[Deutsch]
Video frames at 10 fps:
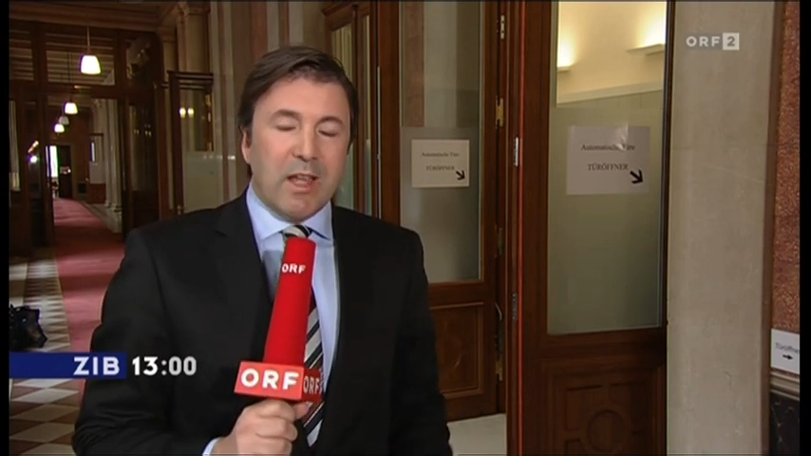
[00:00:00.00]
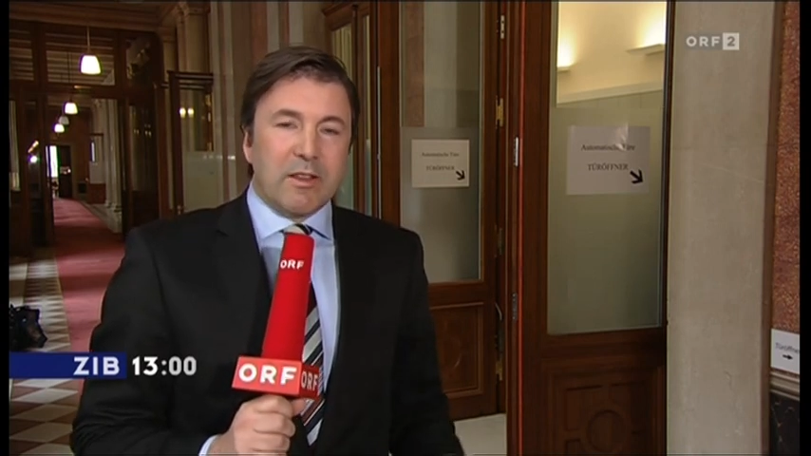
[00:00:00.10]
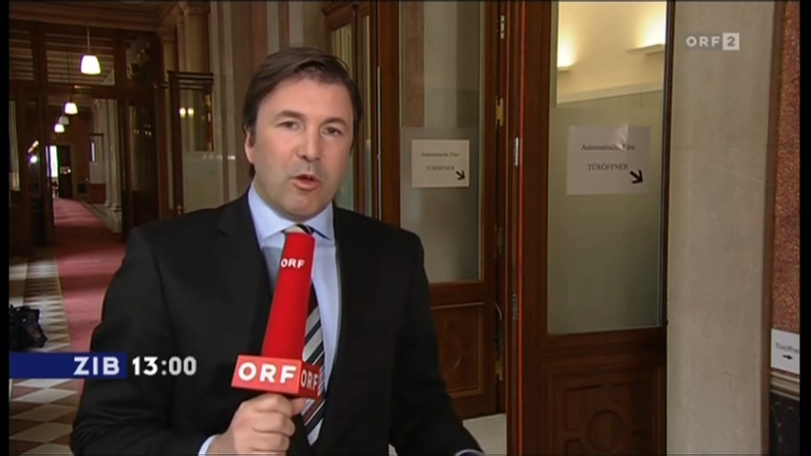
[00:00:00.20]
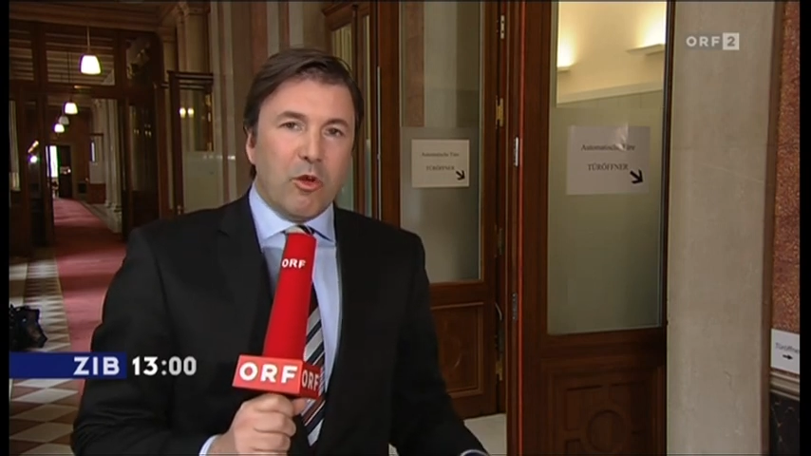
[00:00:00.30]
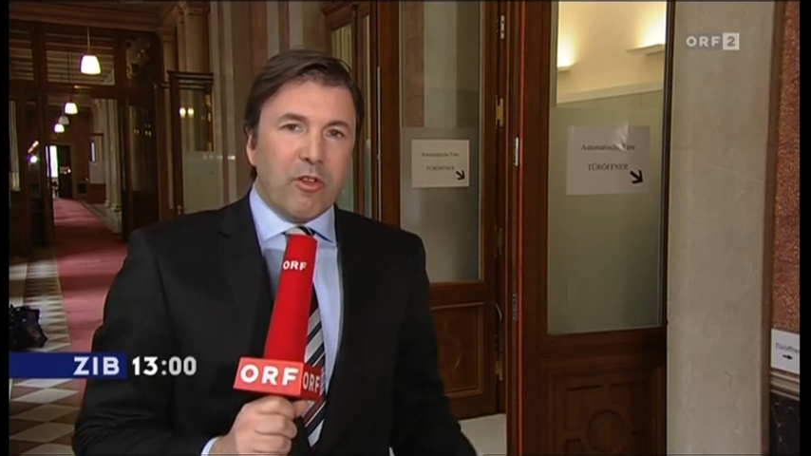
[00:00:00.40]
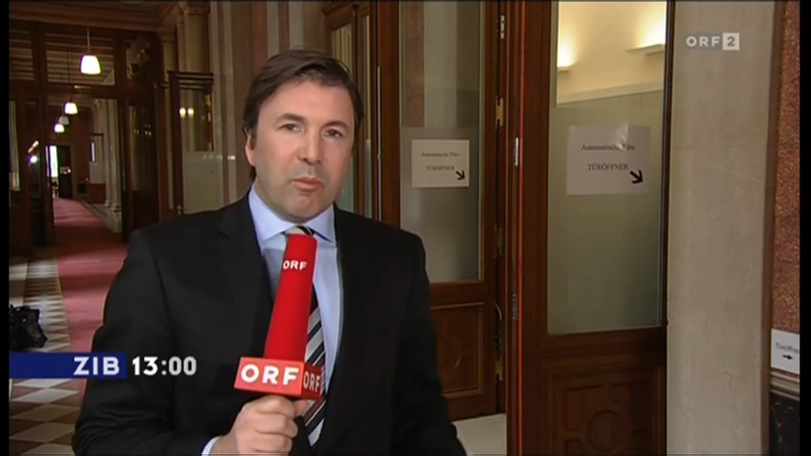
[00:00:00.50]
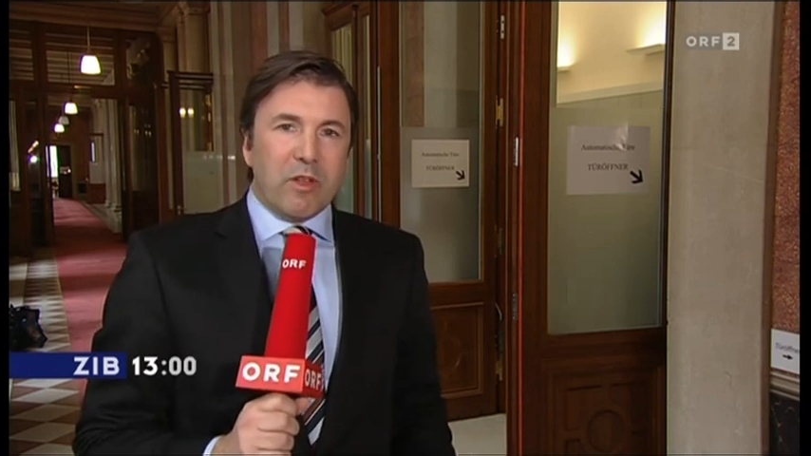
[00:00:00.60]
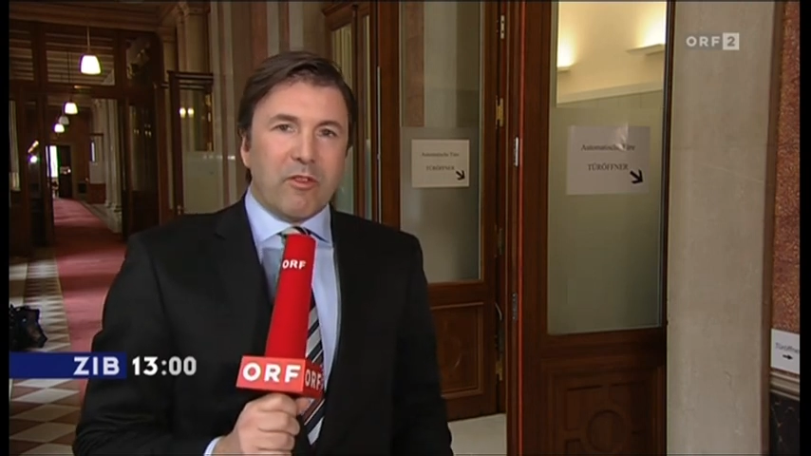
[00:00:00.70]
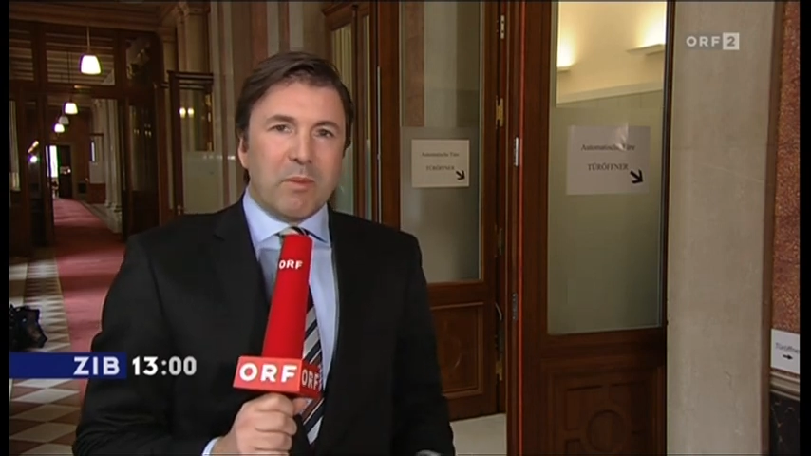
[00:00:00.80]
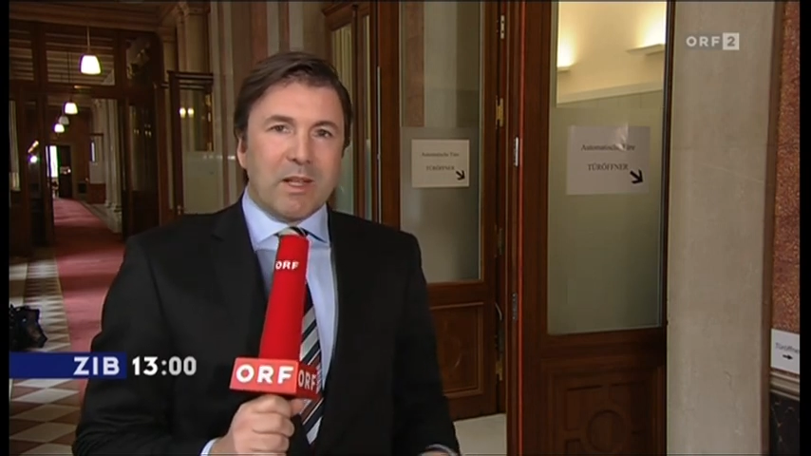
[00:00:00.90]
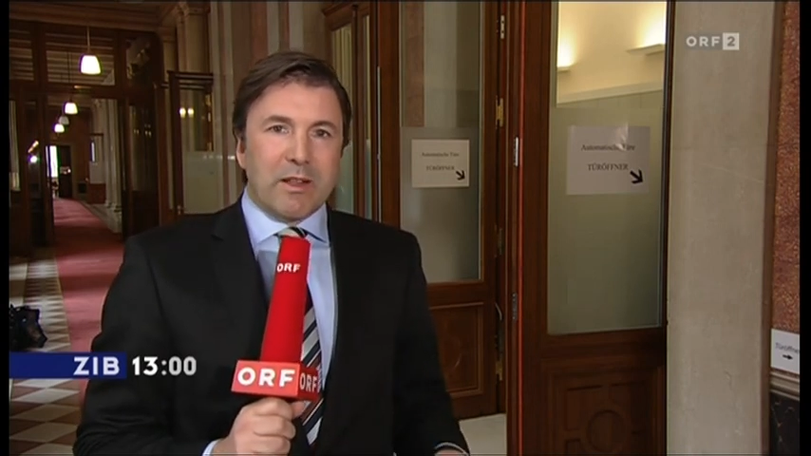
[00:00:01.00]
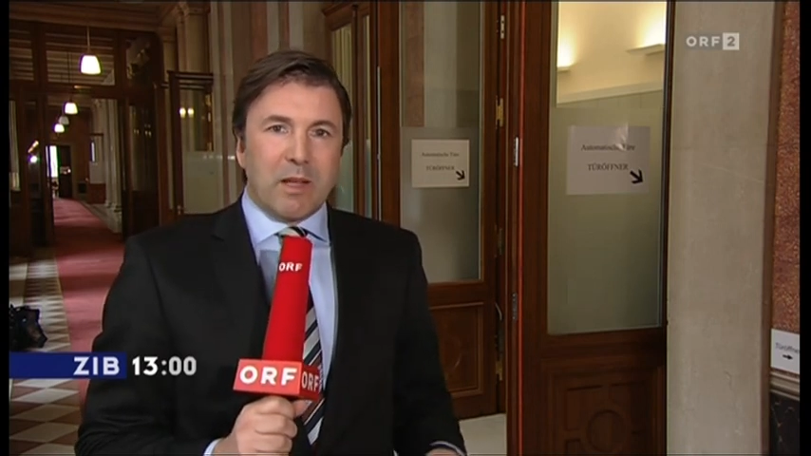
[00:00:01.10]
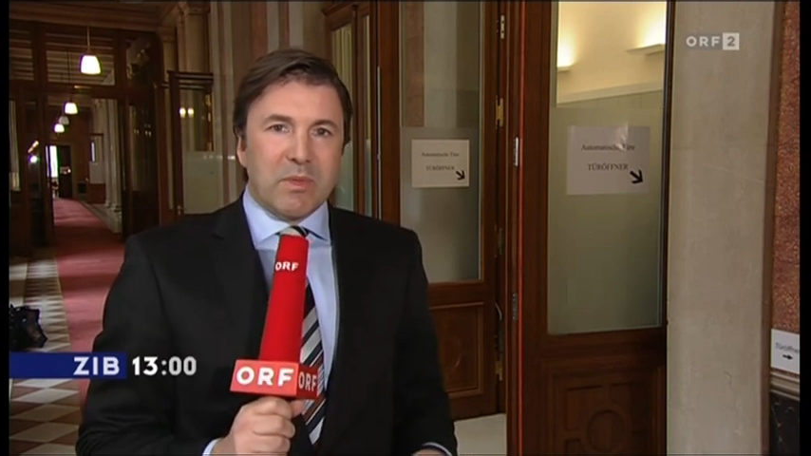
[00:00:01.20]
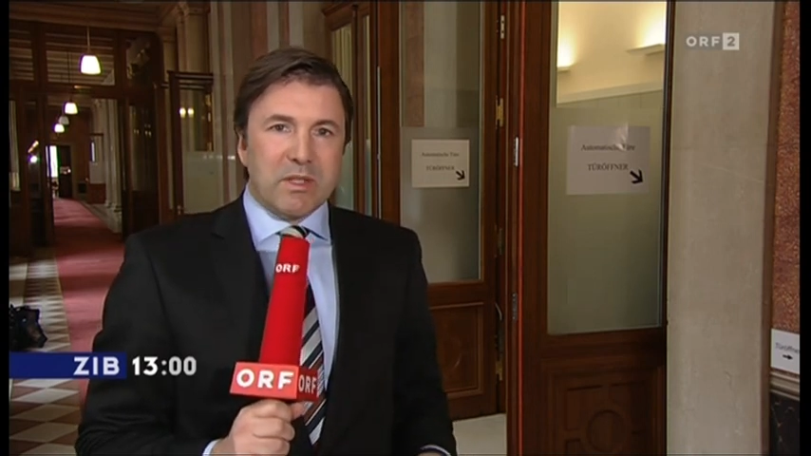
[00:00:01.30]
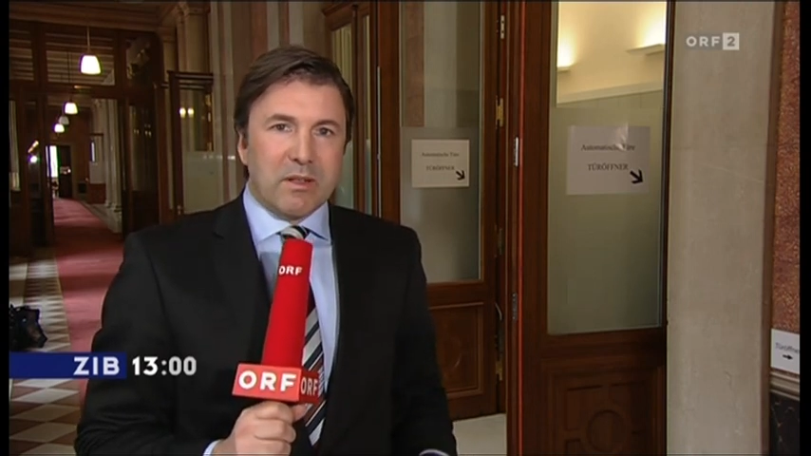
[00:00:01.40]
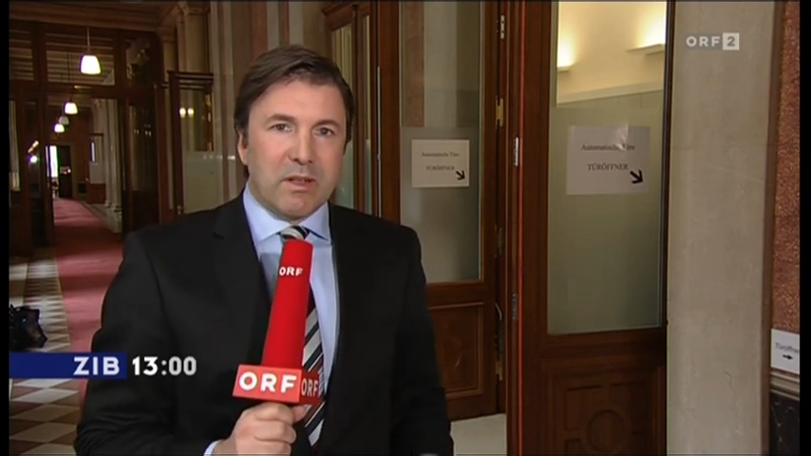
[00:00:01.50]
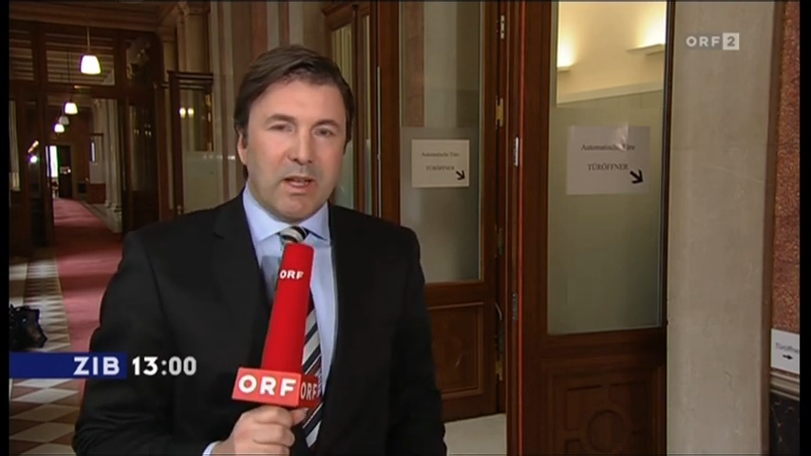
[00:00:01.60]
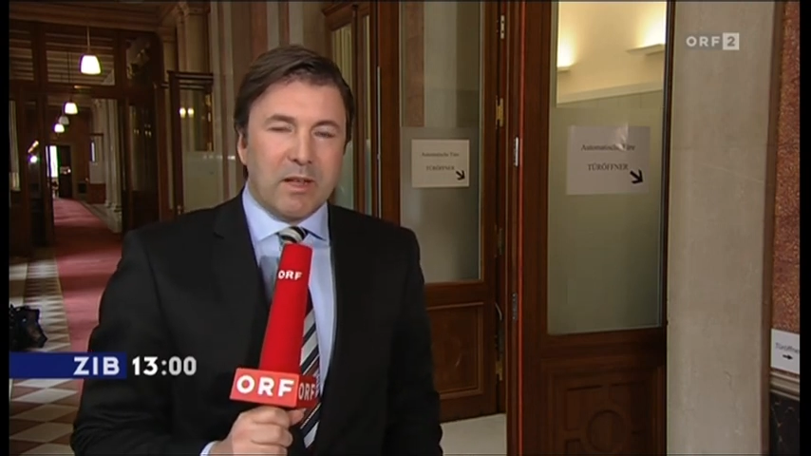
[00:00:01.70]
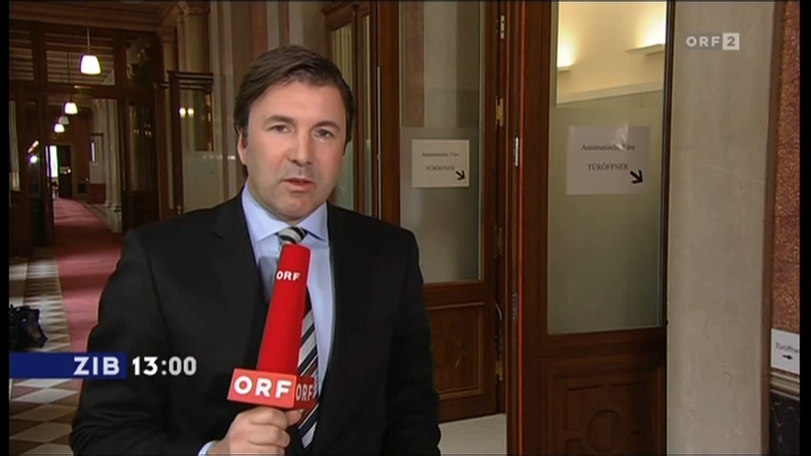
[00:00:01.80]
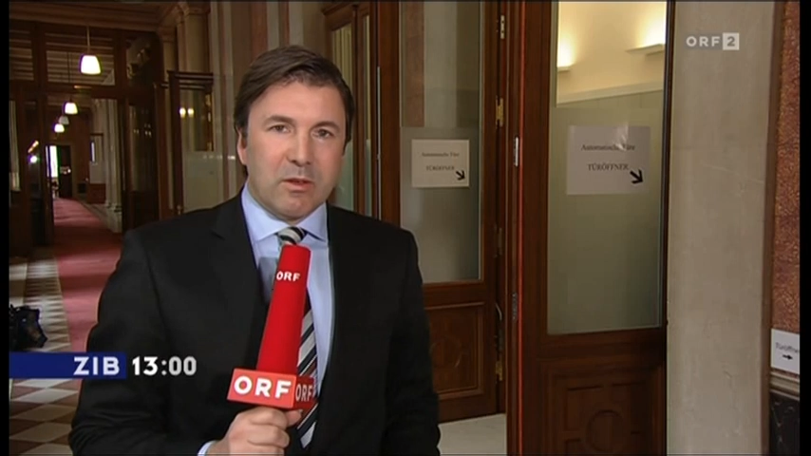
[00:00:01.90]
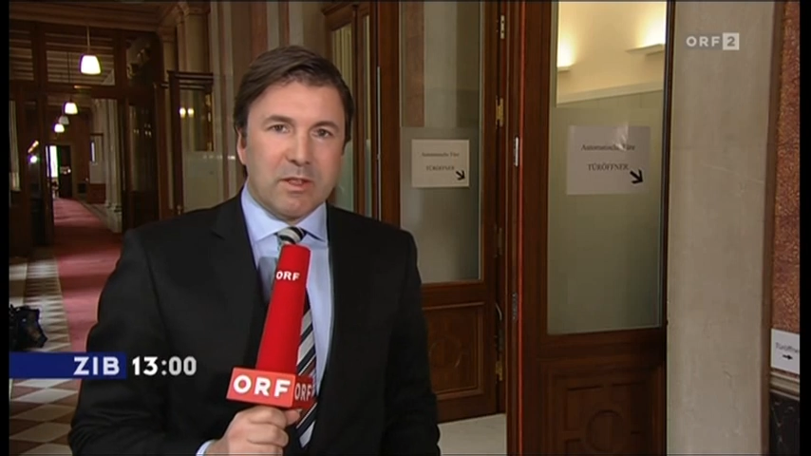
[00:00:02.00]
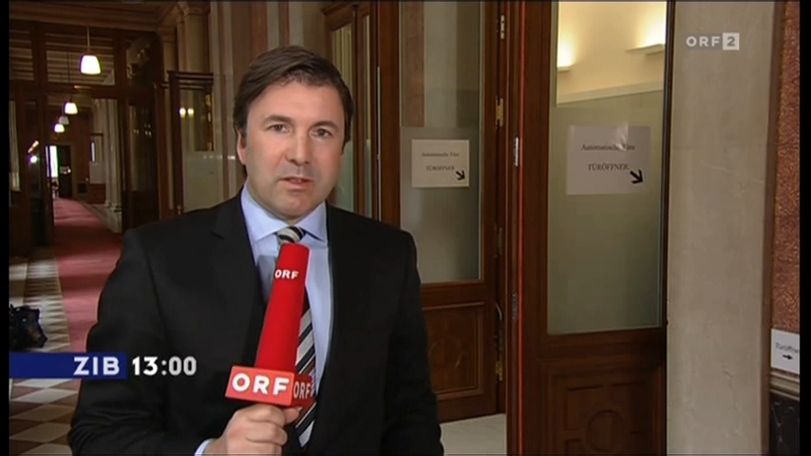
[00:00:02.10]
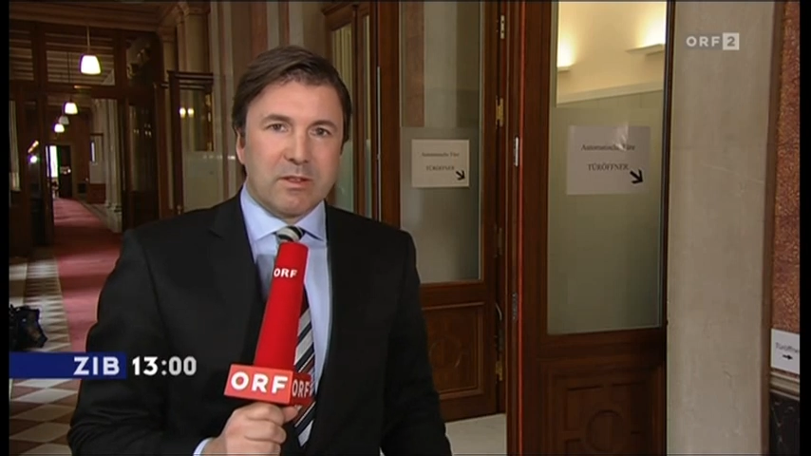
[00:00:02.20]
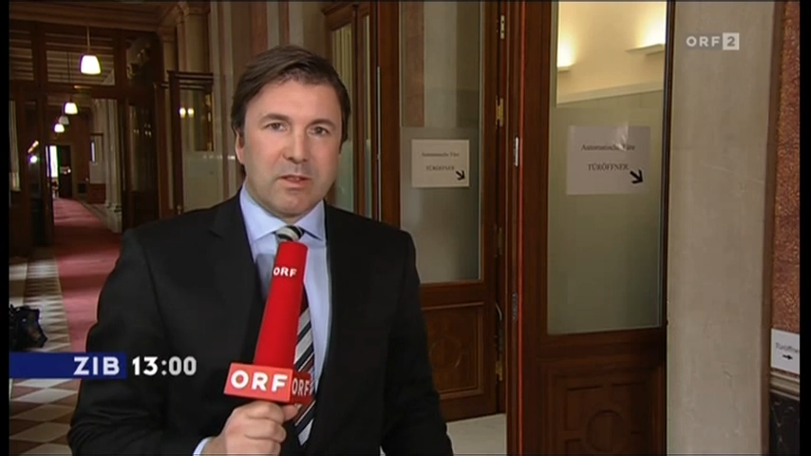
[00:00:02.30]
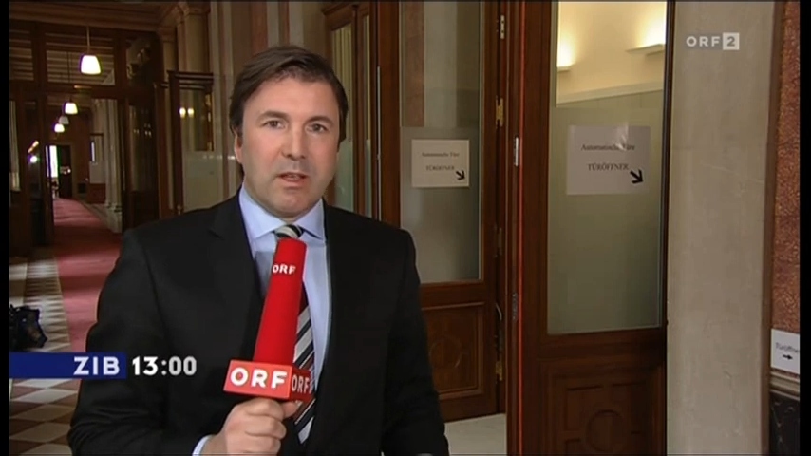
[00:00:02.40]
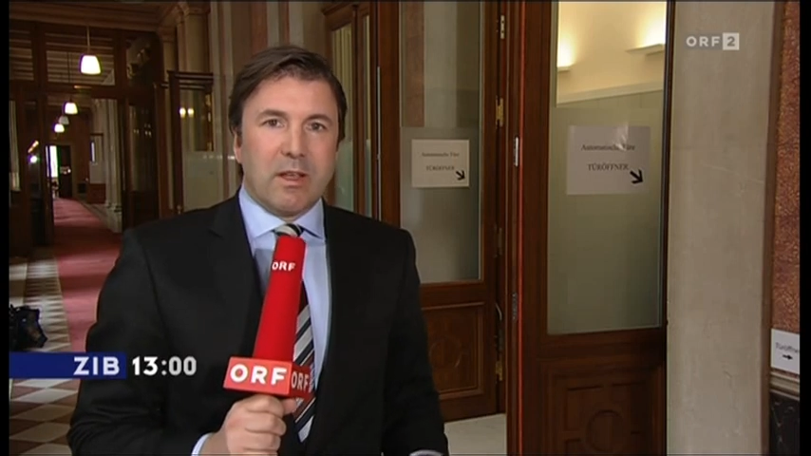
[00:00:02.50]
Die ÖVP vermittelt ein bisschen den Eindruck, dass